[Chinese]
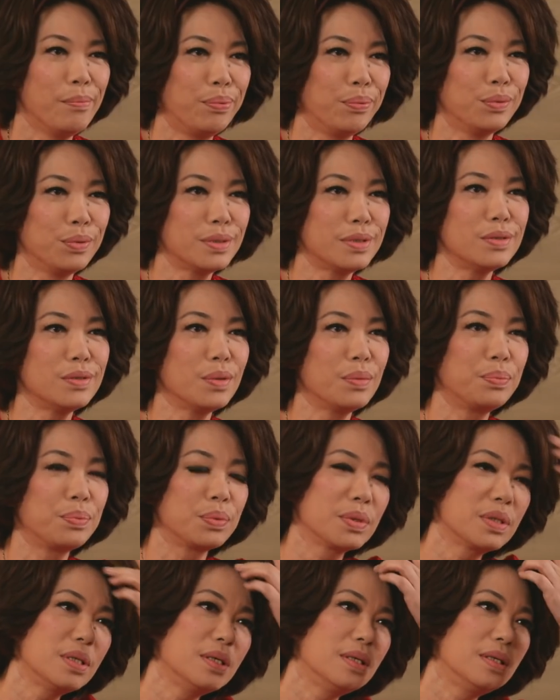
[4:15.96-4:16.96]
不是就不
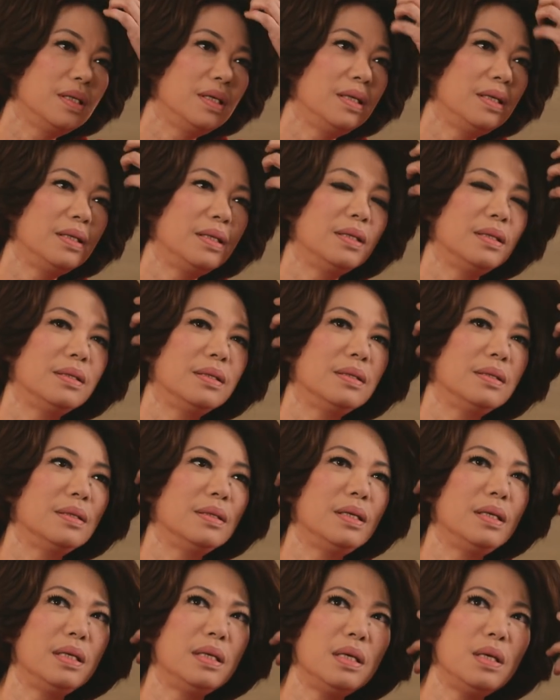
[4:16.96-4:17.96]
是。你
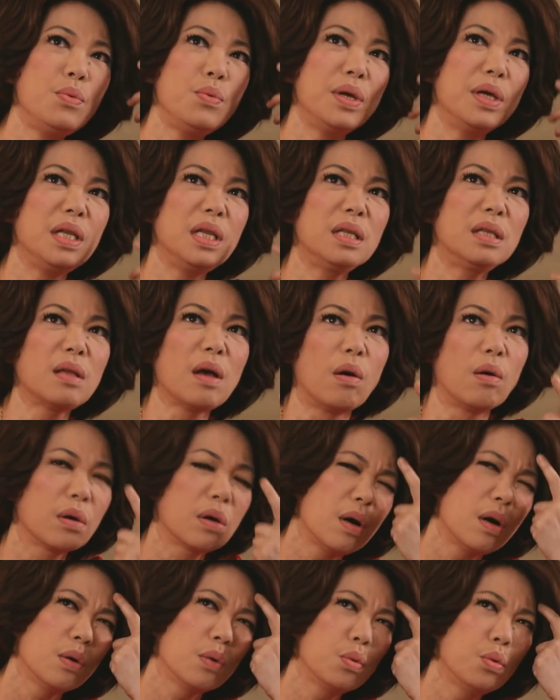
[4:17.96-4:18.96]
你你因为你祷
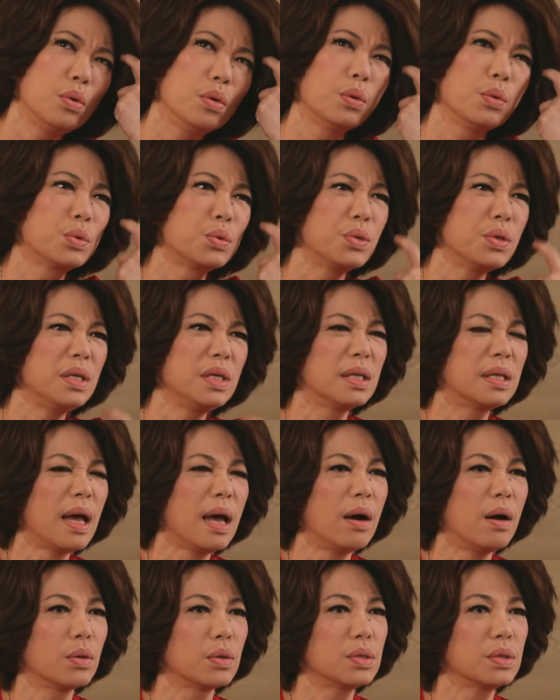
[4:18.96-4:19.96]
告过了，我觉得你
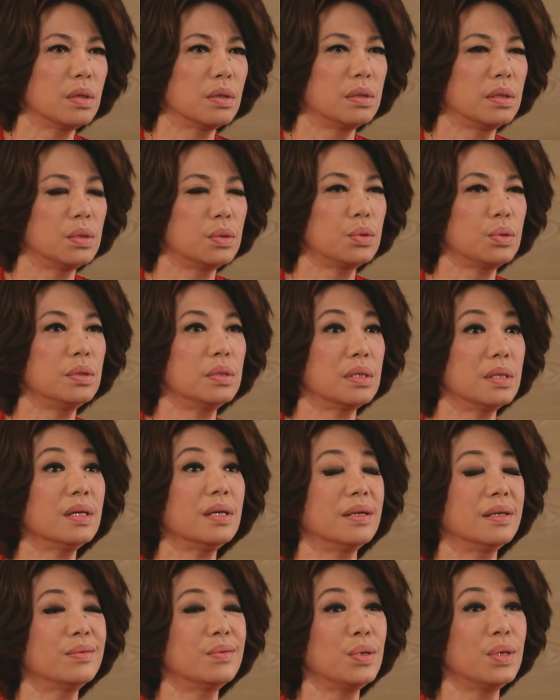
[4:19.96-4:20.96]
太好笑，你是是
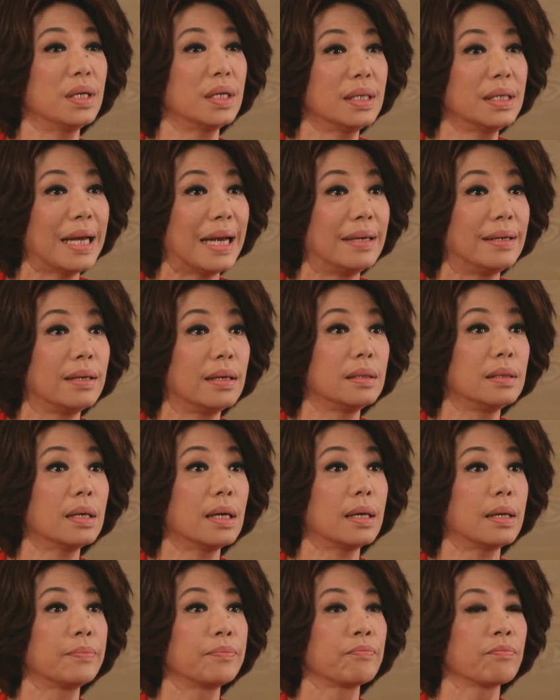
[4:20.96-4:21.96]
很最很感人
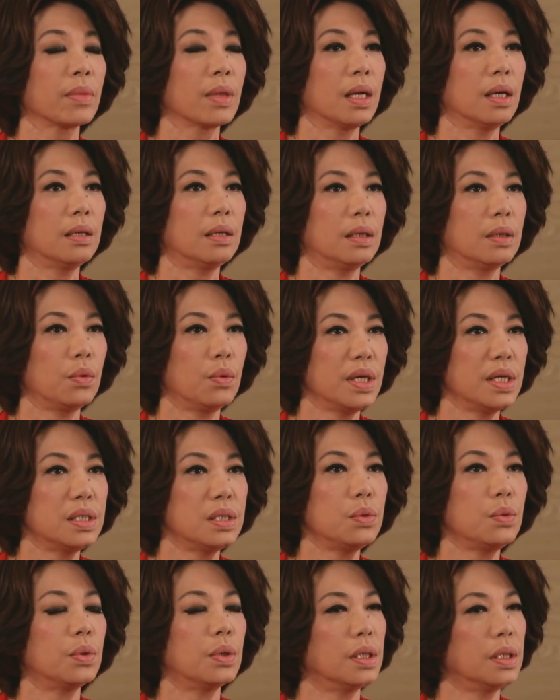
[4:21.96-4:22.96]
呐，啊，很关
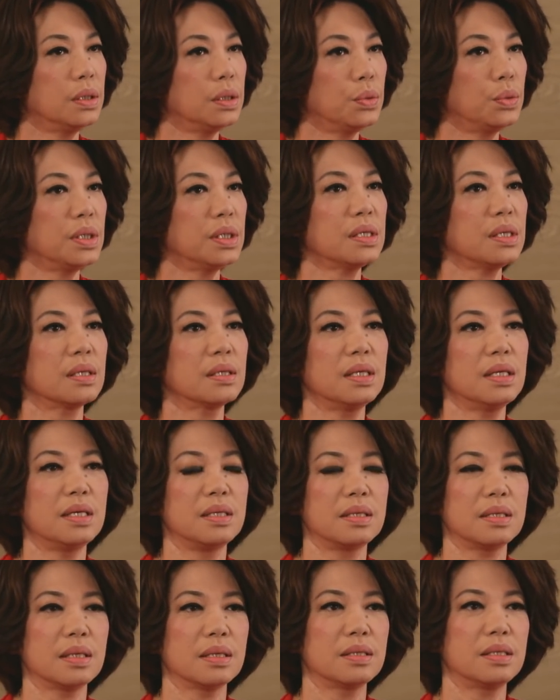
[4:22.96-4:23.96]
心我，而且对上帝
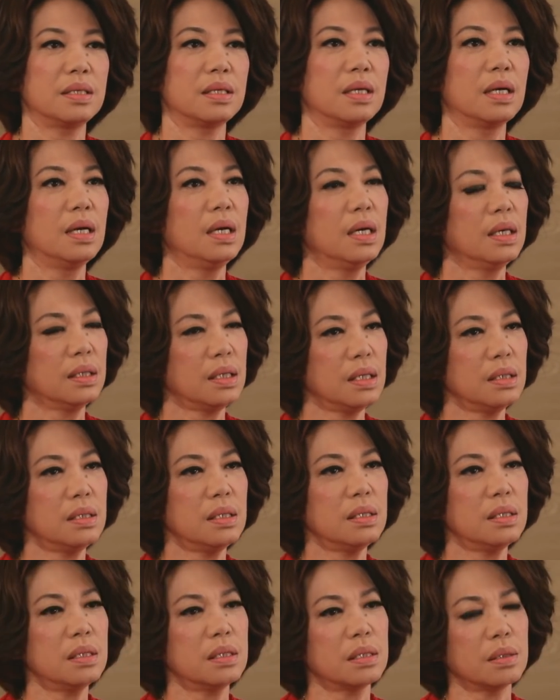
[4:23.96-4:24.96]
很相信。但
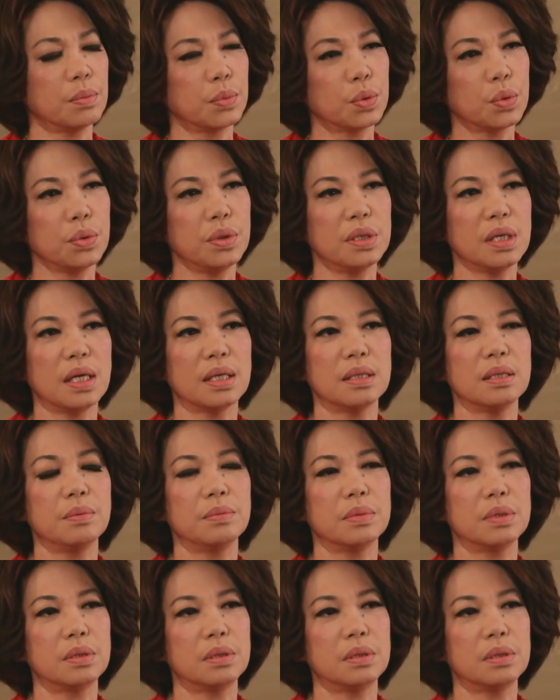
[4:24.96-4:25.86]
是是什么东西让他那